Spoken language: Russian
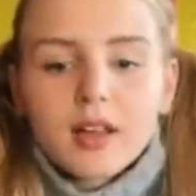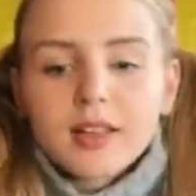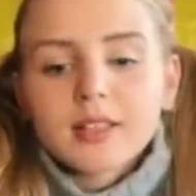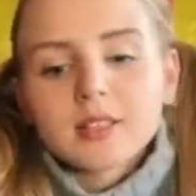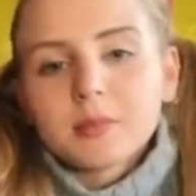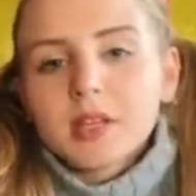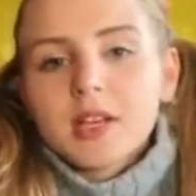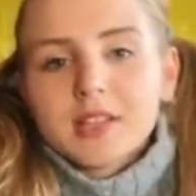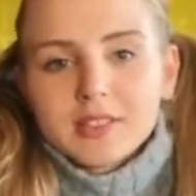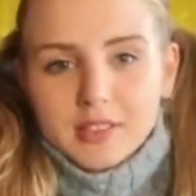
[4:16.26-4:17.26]
А я тебе
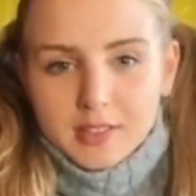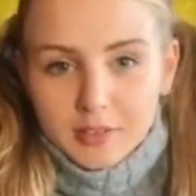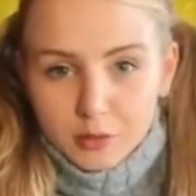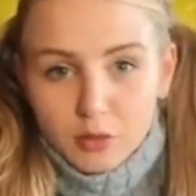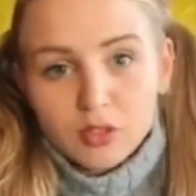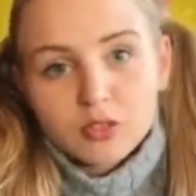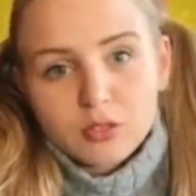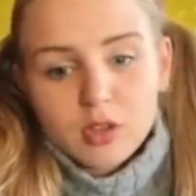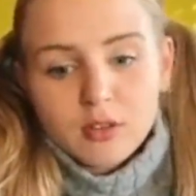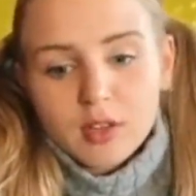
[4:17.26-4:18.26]
давно
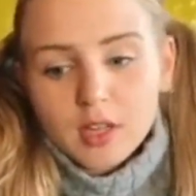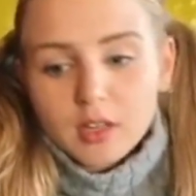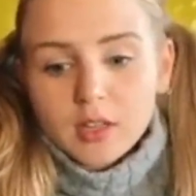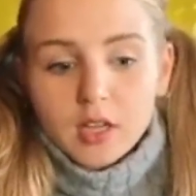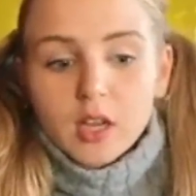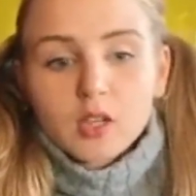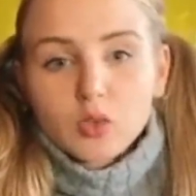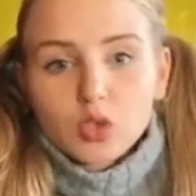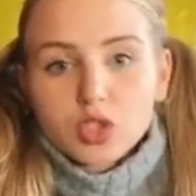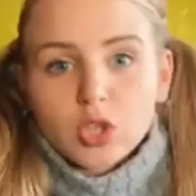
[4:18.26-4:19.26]
еще говорила, я
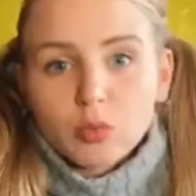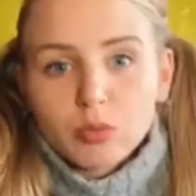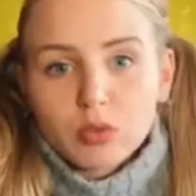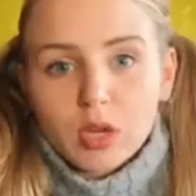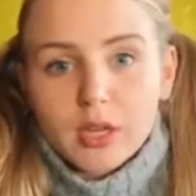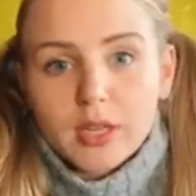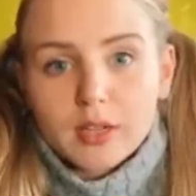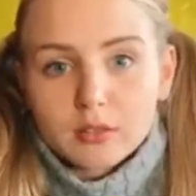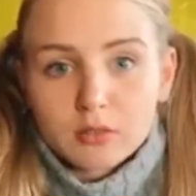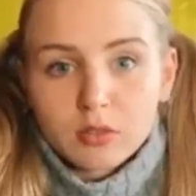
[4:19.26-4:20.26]
тоже люблю
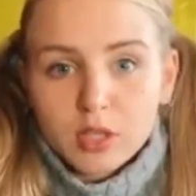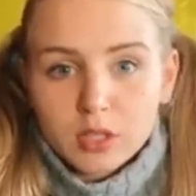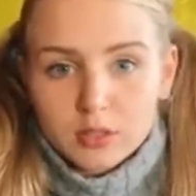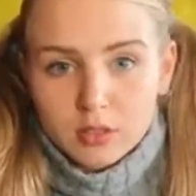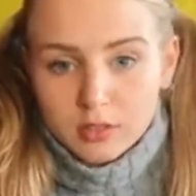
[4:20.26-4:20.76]
кальян курить.